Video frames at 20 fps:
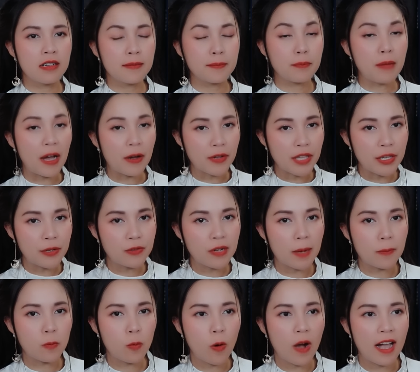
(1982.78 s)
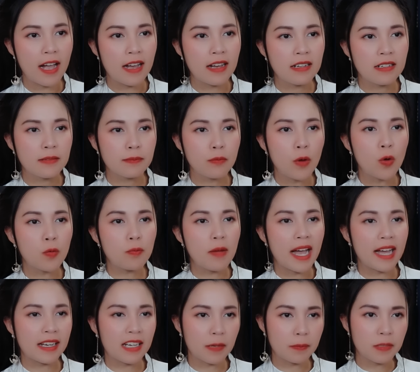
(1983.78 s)
Bao nhiêu năm qua, bôn
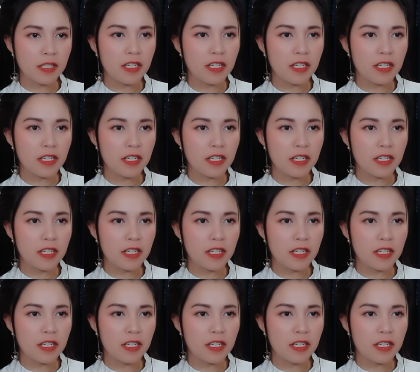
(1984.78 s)
ba khắp